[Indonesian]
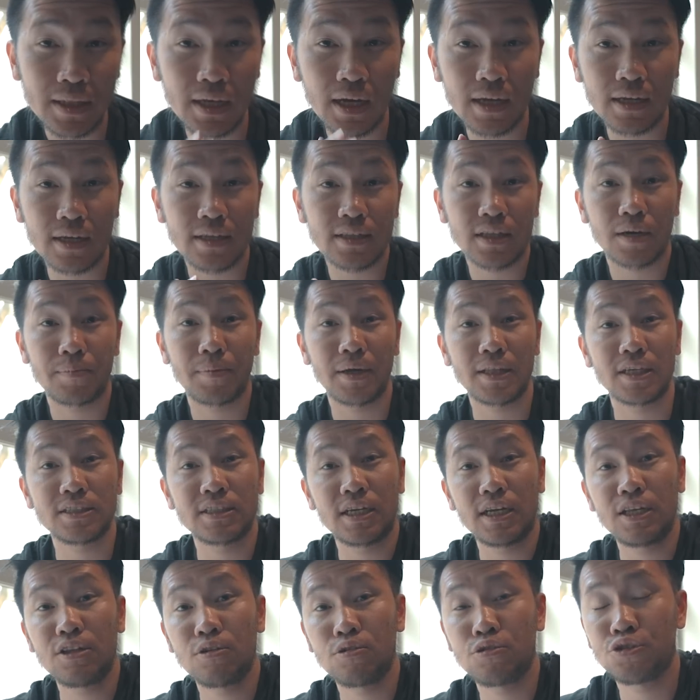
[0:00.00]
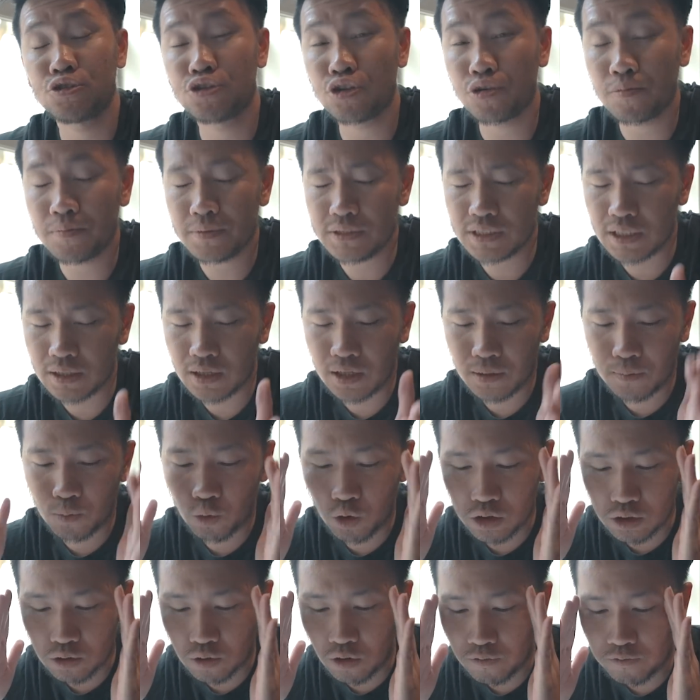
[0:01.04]
dengan keterbatasan itu justru bisa
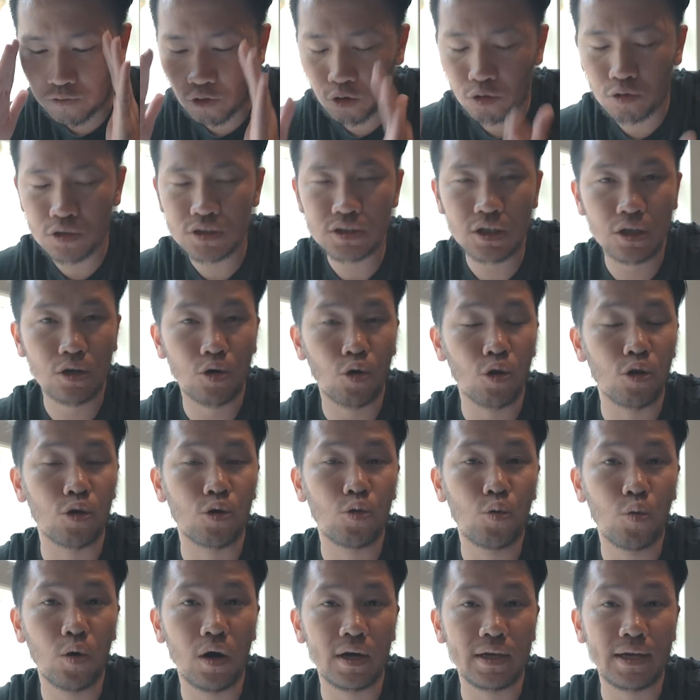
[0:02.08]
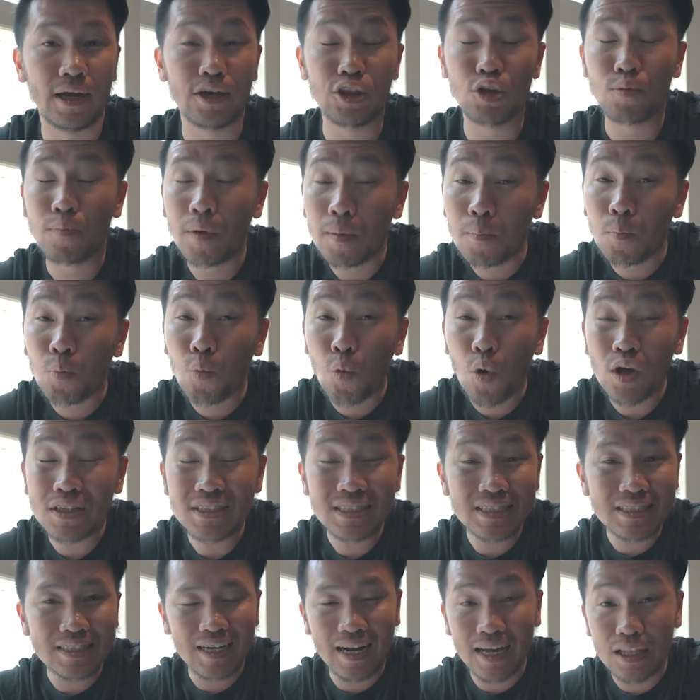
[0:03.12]
ngebuat gue fokus ke goal gue, yaitu membuat
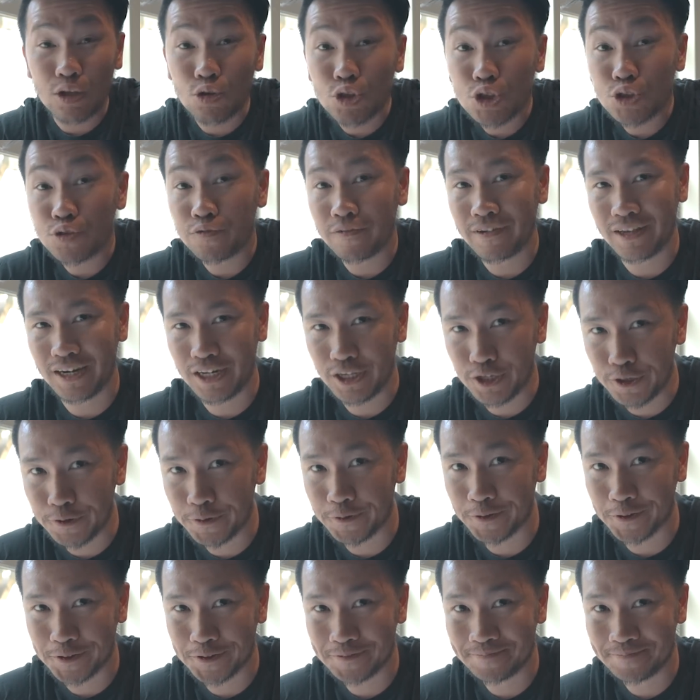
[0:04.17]
100 video.